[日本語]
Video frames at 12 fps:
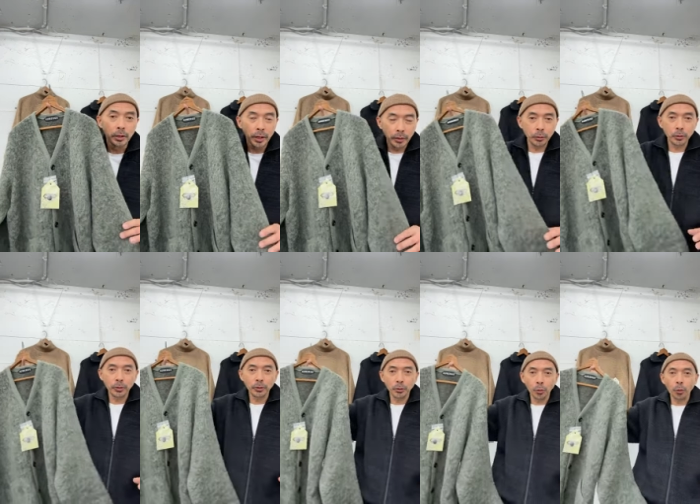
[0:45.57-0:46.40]
あのっ
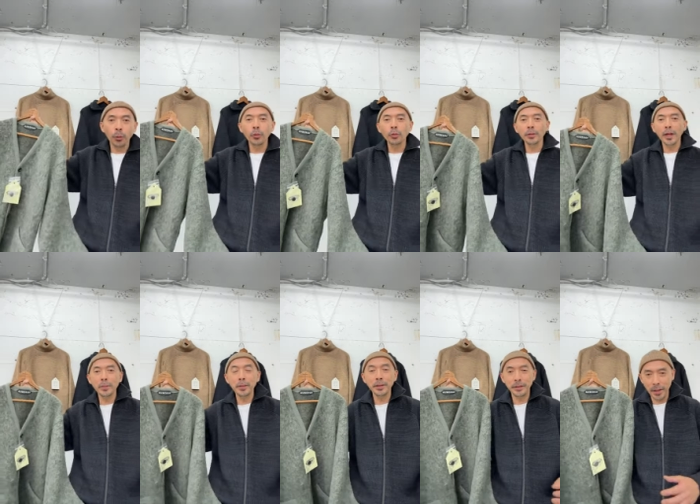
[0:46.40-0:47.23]
ていうところの
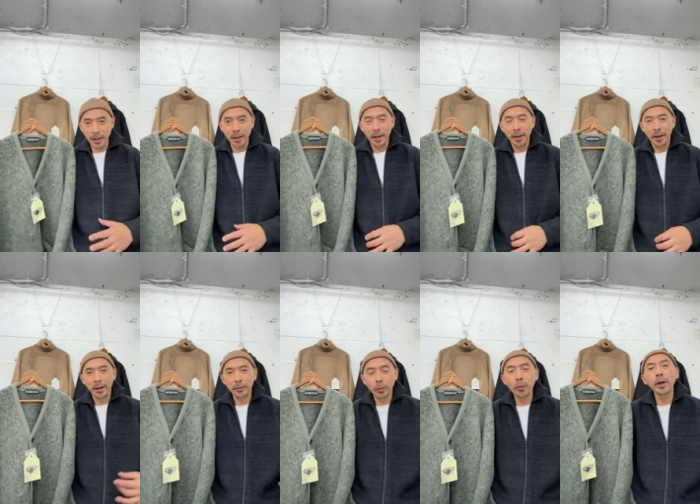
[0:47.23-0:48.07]
タイミングで
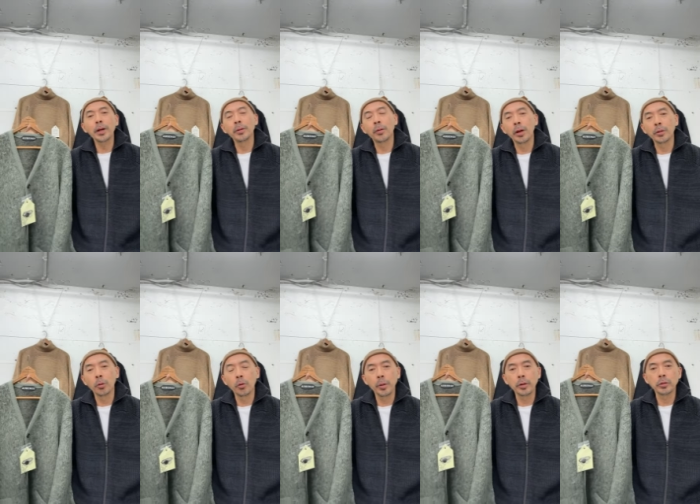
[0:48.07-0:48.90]
あの今回の、えーと、
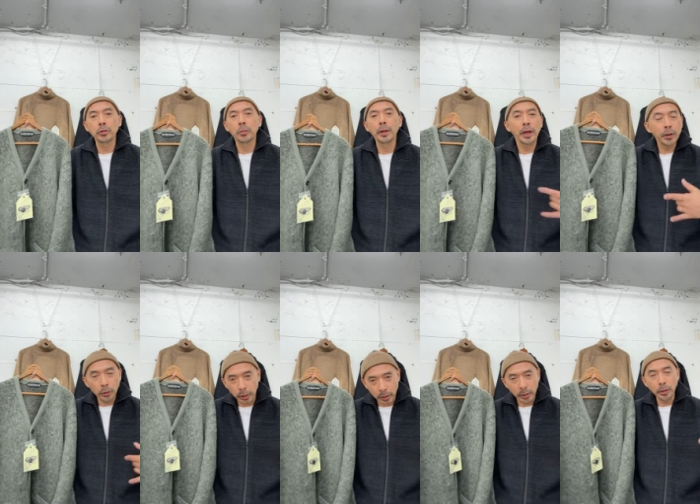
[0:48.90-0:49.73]
オーベルジュの、まあ、代
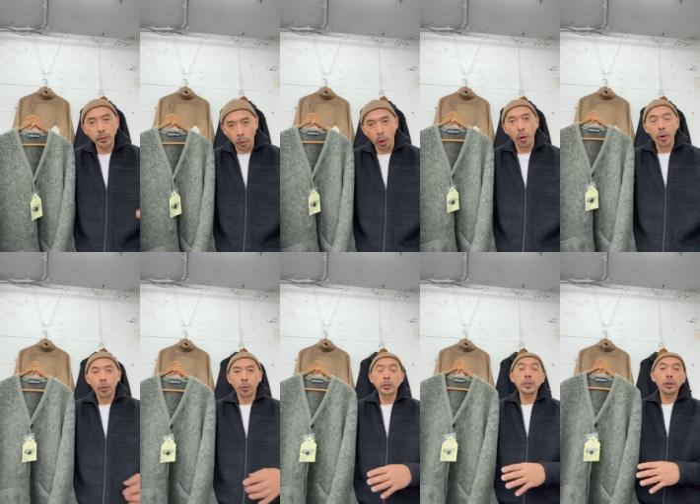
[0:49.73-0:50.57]
表的なニット
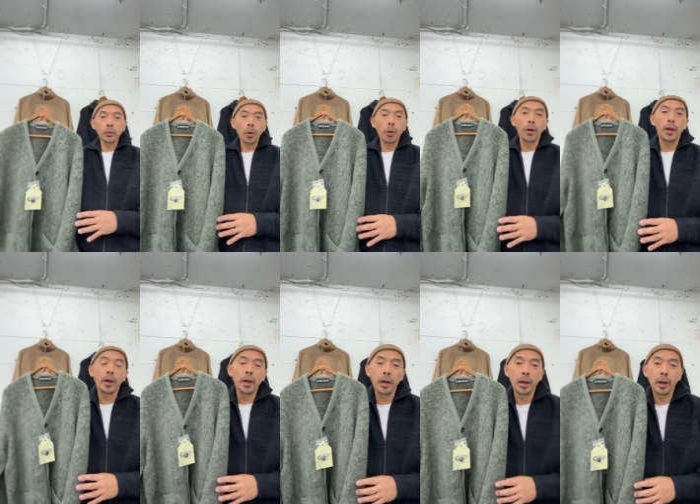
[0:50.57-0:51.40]
こちらの、
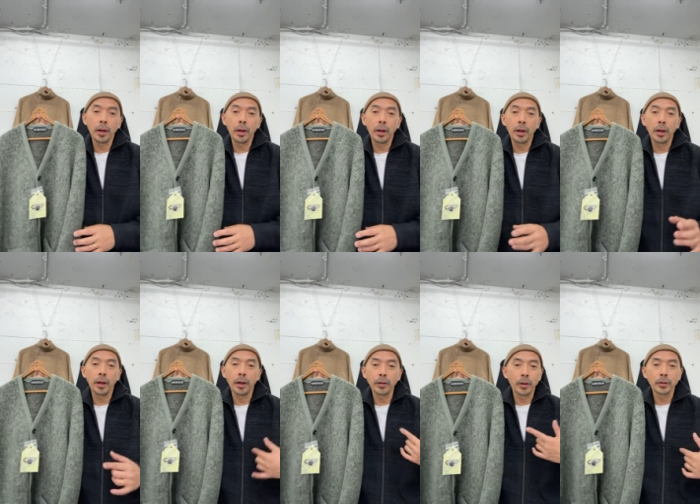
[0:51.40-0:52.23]

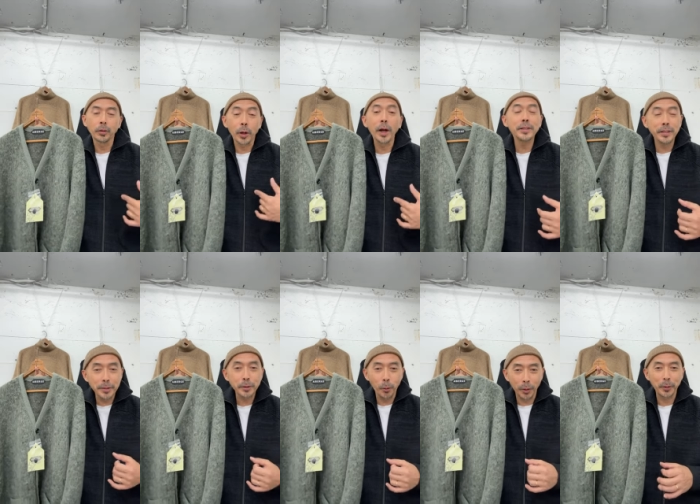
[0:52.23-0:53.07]
えー、ちょっと解
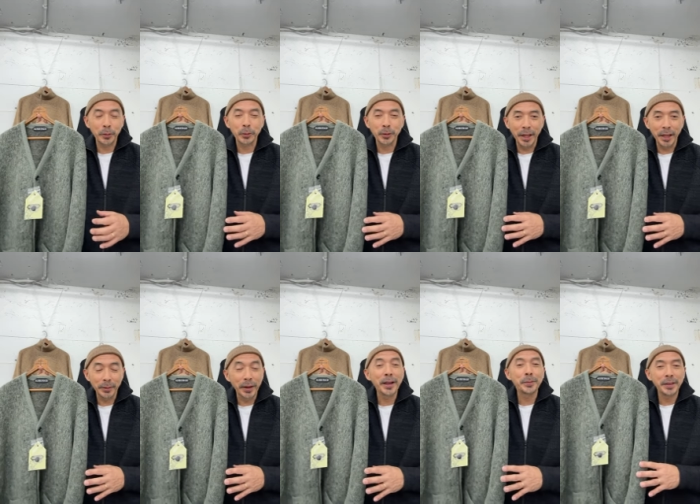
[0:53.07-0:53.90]
説動画ということで、あ
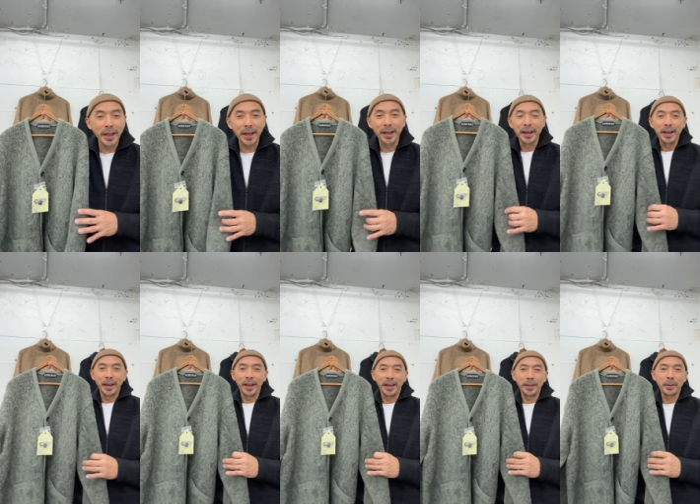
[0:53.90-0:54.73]
のライブで、
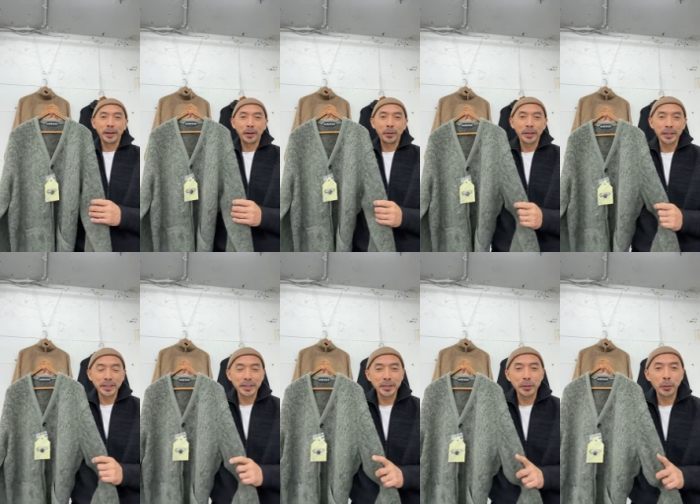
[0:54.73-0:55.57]
えー、今からお話
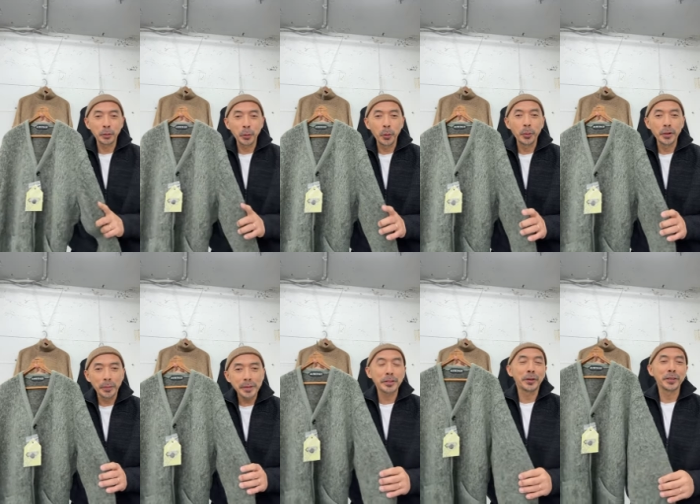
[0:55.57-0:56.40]
ししようと思い
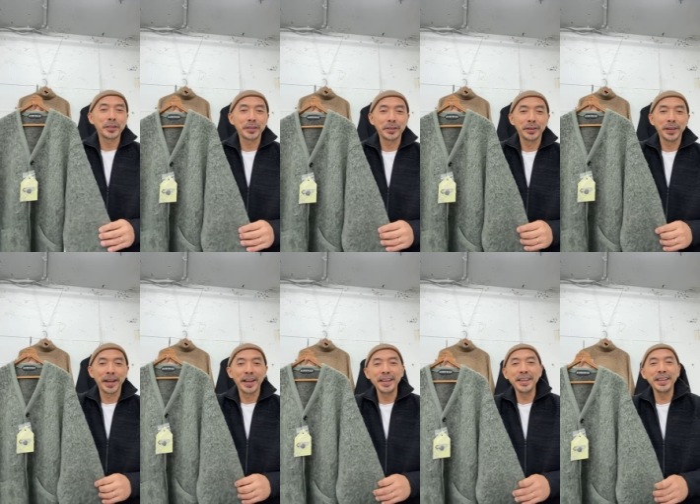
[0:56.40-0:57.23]
ます。よろしくお願
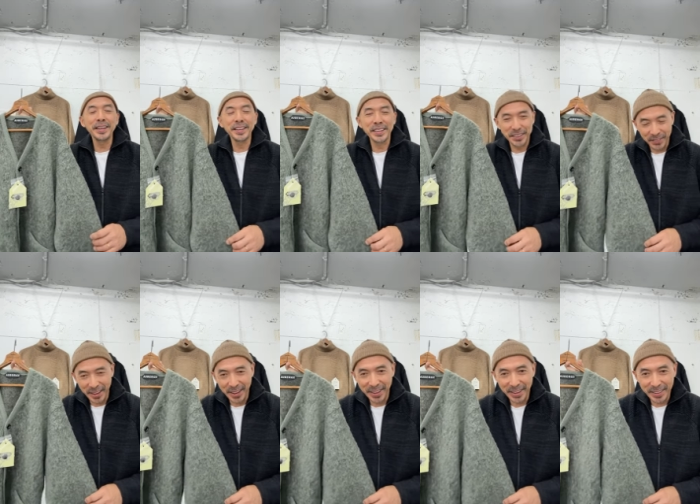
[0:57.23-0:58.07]
いいたし
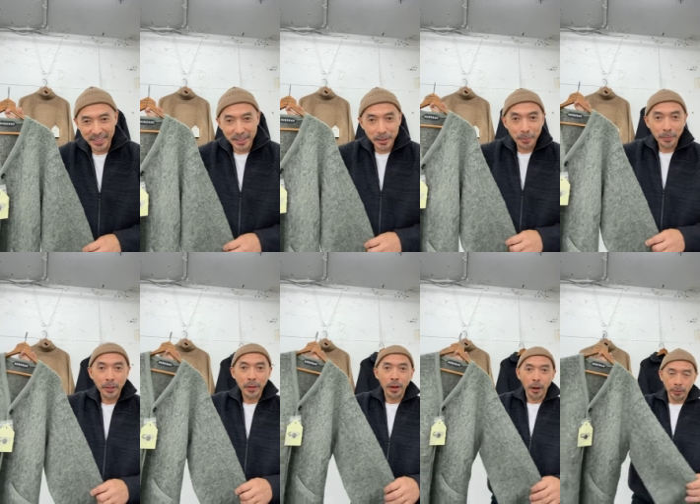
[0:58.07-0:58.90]
ます。
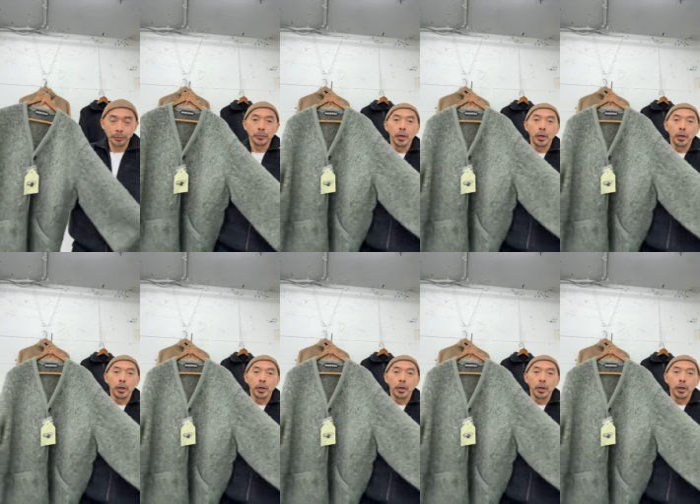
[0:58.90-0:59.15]
はい。